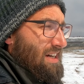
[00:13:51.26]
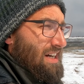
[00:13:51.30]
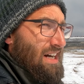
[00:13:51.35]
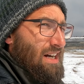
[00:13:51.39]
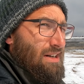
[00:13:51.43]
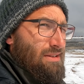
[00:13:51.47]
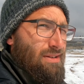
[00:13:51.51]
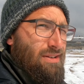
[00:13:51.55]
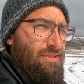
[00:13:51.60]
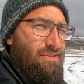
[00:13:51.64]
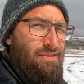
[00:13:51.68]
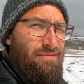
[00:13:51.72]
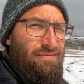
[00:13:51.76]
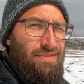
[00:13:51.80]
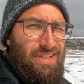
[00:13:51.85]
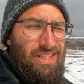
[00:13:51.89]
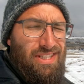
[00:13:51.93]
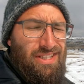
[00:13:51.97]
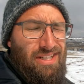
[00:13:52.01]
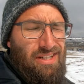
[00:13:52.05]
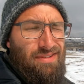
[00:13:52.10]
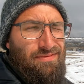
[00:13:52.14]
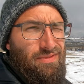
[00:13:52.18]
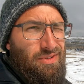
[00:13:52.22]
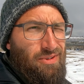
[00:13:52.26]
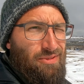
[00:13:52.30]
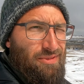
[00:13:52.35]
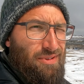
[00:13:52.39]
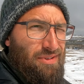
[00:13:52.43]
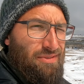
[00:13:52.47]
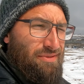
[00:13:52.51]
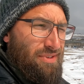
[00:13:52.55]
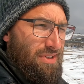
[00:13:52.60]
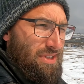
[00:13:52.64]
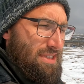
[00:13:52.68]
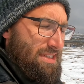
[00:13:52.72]
Aber vom Wetter haben wir auf
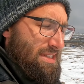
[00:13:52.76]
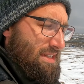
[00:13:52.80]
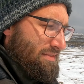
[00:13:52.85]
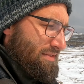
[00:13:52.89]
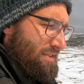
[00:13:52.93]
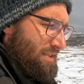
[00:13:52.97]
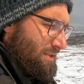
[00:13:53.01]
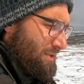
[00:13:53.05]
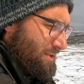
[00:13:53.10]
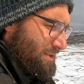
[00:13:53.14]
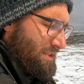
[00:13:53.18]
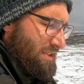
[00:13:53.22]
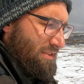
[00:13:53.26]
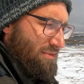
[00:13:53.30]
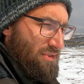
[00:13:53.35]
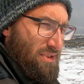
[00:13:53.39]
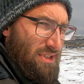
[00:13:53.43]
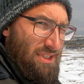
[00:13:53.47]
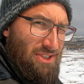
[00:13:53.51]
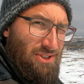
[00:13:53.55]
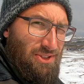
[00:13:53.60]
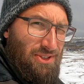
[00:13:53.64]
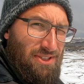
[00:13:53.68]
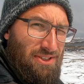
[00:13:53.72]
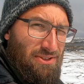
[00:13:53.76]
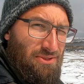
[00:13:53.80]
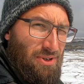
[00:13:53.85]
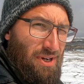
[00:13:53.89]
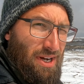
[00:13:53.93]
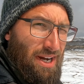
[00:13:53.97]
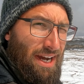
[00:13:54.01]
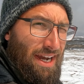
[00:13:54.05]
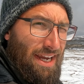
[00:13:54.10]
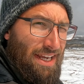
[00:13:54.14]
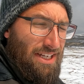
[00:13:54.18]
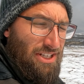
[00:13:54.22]
jeden Fall sehr viel Glück dafür, dass heute
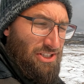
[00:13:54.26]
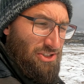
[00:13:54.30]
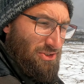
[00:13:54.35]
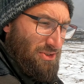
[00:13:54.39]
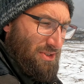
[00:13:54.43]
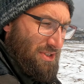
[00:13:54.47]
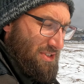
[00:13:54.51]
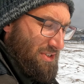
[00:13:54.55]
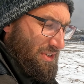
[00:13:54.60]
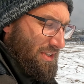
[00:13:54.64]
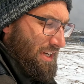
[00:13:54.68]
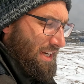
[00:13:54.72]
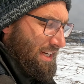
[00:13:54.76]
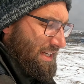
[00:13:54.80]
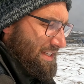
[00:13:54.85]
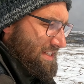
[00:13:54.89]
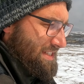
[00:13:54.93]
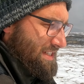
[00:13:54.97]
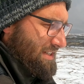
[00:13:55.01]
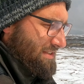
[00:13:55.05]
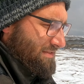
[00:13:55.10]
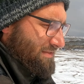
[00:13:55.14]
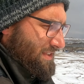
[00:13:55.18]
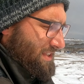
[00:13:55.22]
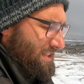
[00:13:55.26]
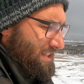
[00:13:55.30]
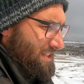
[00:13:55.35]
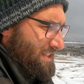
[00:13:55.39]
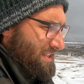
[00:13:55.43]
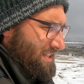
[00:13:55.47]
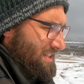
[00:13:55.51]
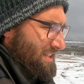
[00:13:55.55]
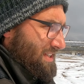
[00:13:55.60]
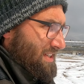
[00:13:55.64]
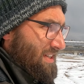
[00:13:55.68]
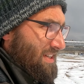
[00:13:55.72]
nur eine Stunde Sonne angesagt war,
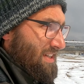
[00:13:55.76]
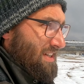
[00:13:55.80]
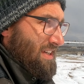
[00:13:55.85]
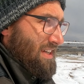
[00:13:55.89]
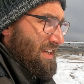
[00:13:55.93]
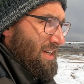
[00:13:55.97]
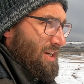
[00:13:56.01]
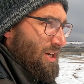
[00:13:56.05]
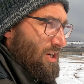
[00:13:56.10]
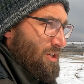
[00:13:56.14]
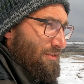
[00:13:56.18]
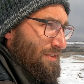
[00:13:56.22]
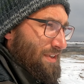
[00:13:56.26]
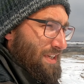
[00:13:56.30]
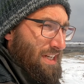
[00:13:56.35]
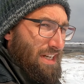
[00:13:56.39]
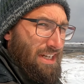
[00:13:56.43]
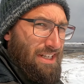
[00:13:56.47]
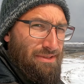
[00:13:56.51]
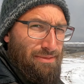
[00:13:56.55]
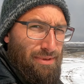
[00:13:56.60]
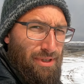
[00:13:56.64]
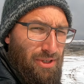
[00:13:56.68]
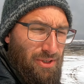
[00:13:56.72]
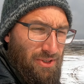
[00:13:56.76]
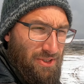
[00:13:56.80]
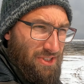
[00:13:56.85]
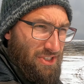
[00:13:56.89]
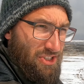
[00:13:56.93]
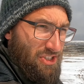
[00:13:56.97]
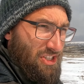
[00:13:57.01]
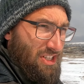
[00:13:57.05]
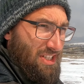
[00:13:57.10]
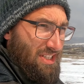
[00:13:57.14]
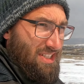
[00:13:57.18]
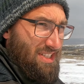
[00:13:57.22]
auch wenn keine Ballons
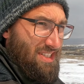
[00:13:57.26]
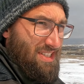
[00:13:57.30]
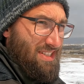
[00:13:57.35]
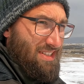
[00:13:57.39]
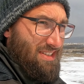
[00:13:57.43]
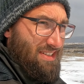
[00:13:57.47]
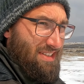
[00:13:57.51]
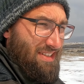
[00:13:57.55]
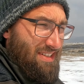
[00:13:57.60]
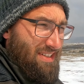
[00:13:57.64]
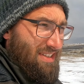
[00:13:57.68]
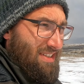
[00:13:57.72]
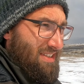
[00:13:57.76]
gestartet sind.